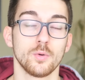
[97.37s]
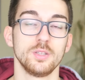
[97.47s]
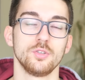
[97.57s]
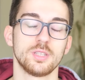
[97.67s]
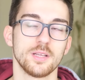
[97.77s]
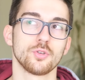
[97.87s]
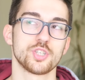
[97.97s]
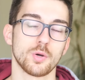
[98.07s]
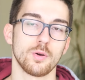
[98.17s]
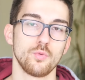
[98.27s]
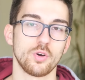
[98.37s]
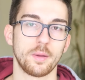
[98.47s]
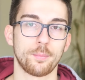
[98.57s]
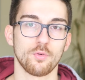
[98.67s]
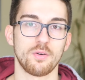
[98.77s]
Quindi ogni tanto c'è qualcuno
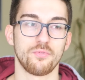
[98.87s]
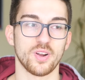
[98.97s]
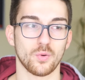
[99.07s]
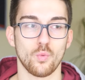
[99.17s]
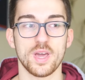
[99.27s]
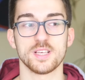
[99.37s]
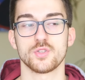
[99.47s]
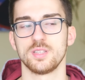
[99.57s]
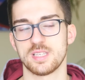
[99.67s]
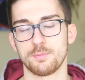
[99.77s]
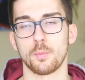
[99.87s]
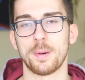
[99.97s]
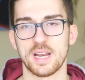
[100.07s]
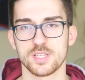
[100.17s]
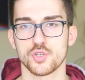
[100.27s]
che prova a far questo, ad esempio
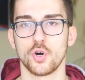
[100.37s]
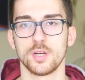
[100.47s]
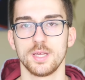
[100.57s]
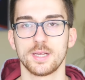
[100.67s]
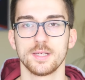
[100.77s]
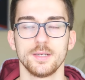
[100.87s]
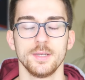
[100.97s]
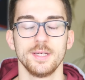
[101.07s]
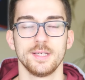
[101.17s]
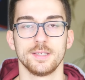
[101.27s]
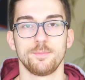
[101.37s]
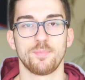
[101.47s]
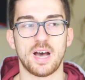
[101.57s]
Panasonic ehm,